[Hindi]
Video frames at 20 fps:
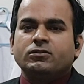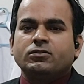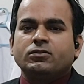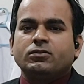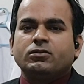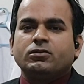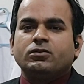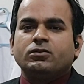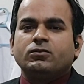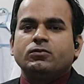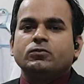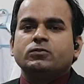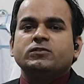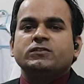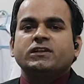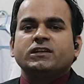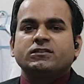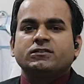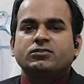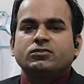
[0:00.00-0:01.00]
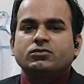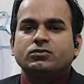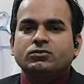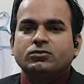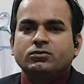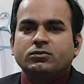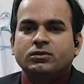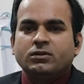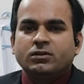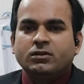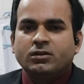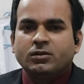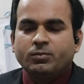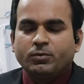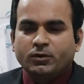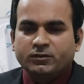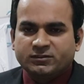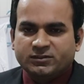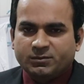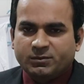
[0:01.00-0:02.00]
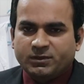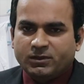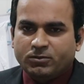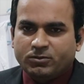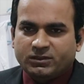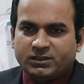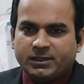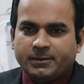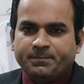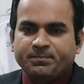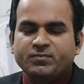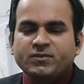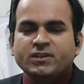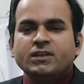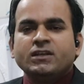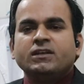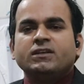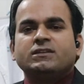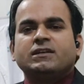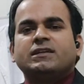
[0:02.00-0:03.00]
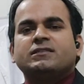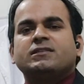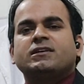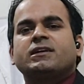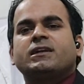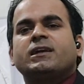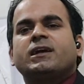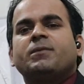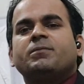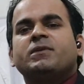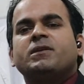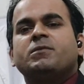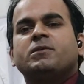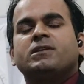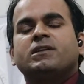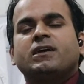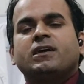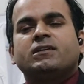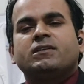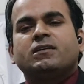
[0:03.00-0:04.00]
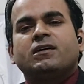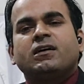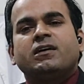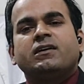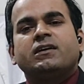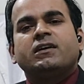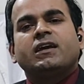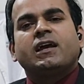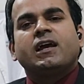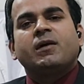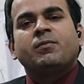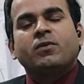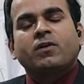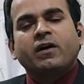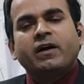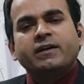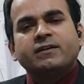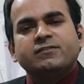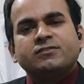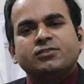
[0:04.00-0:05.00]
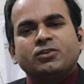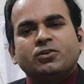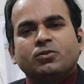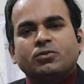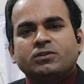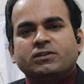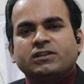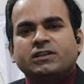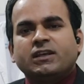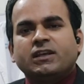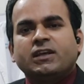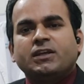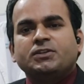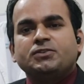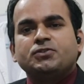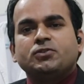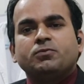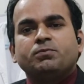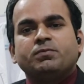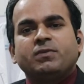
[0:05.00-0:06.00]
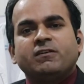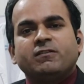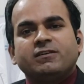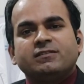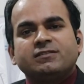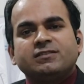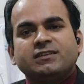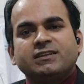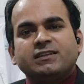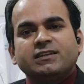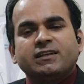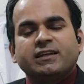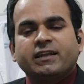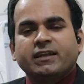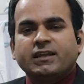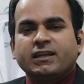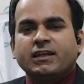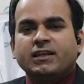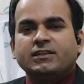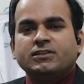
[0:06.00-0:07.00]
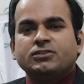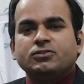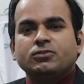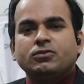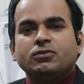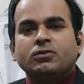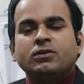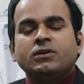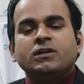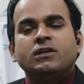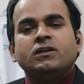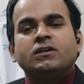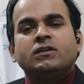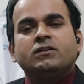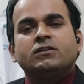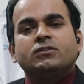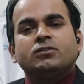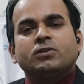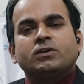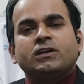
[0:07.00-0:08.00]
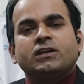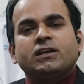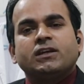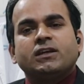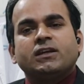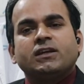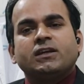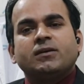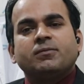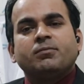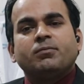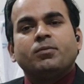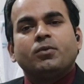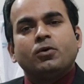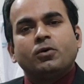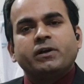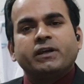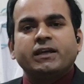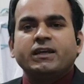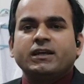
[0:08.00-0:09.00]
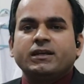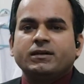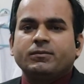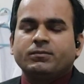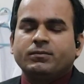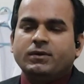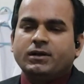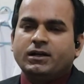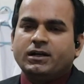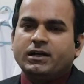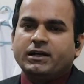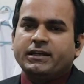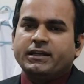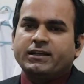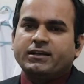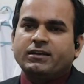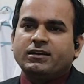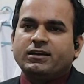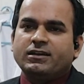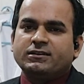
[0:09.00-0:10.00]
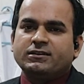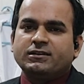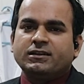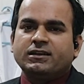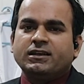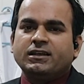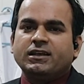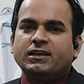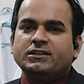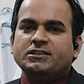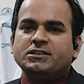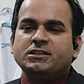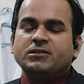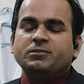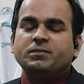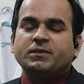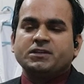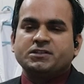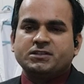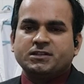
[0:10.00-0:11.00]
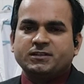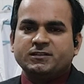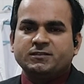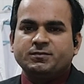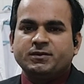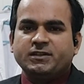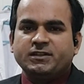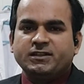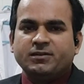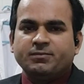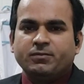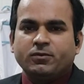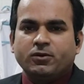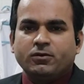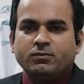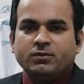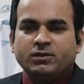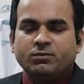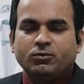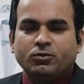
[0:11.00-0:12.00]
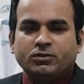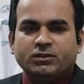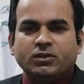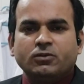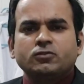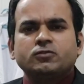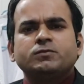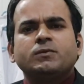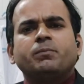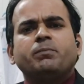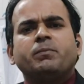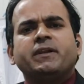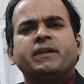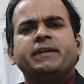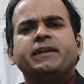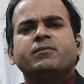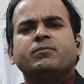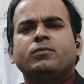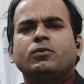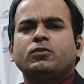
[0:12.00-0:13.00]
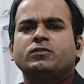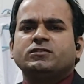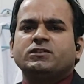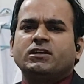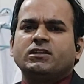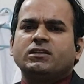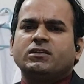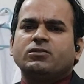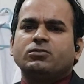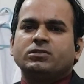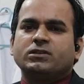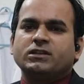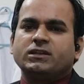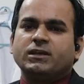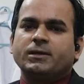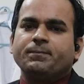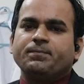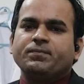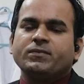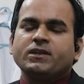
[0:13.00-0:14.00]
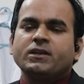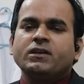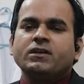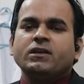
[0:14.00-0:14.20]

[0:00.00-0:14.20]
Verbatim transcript: तो उसके थ्रू पॉसिबल होता है जैसा कि हमने बताया था कि हेमरॉइड्स जो होते हैं जो बवासीर हैं जो जो कि मौके बाहर निकल आते हैं जिन पेशेंट्स में ये प्रॉब्लम होता है उसमें ब्लीडिंग बहुत ज़्यादा होती है